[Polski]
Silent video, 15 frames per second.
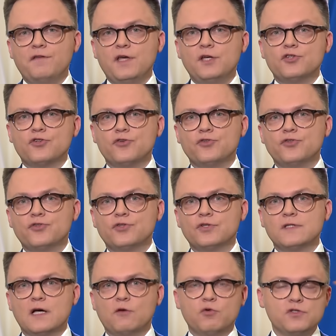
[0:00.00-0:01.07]
większość
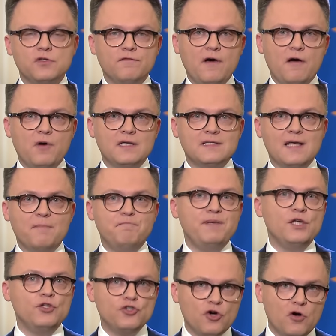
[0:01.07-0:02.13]
zagłosowała za
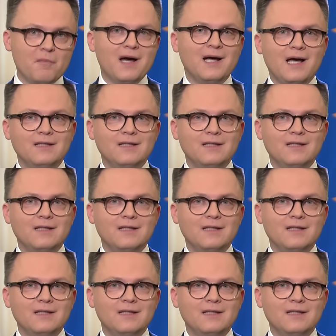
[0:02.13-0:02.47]
pięcioma